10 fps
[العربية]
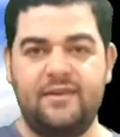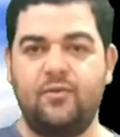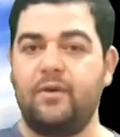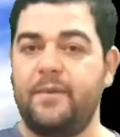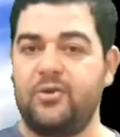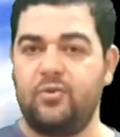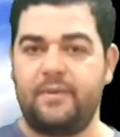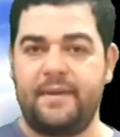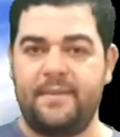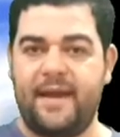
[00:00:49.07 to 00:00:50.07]
ومنهم
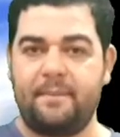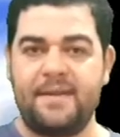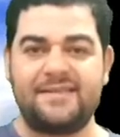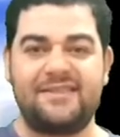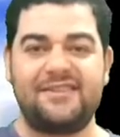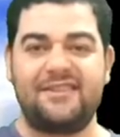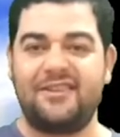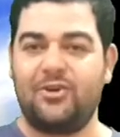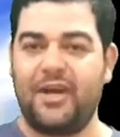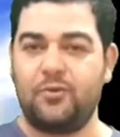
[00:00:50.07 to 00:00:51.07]
ابن عباس رضي
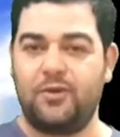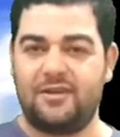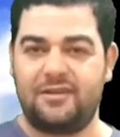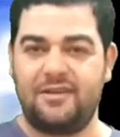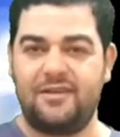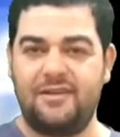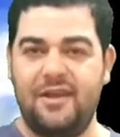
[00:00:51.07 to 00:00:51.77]
الله عنه وأرضاه